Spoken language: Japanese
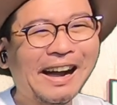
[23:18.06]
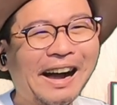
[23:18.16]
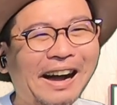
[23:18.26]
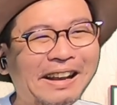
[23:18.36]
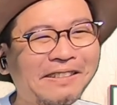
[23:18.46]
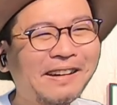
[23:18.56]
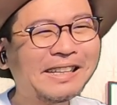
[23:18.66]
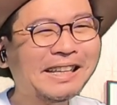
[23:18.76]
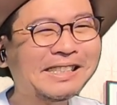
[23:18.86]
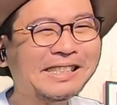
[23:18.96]
あれは
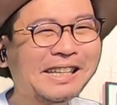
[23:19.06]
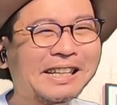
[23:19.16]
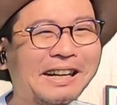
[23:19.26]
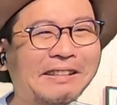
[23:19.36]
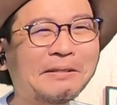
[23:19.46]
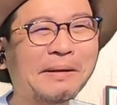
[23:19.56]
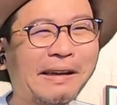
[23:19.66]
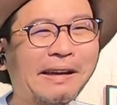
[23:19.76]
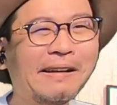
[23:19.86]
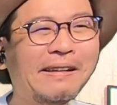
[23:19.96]
やっちゃいかんよ
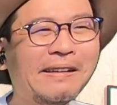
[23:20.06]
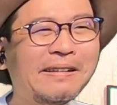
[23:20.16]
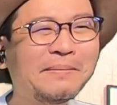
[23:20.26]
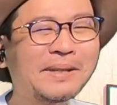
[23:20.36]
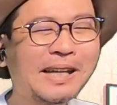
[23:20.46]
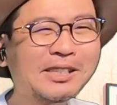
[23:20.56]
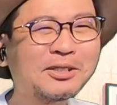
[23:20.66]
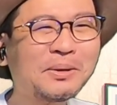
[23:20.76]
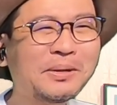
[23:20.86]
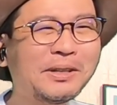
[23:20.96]
ね。まあ、多
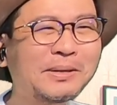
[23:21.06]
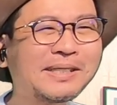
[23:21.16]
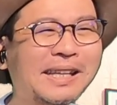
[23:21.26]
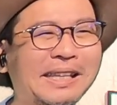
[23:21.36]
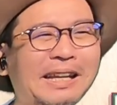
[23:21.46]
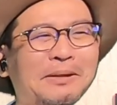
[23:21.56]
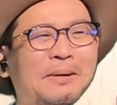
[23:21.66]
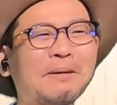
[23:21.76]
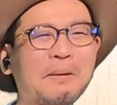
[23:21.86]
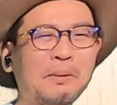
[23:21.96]
少色つけたりと
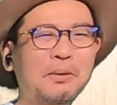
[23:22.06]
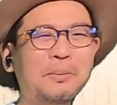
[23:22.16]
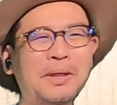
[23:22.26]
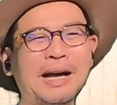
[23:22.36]
かは子供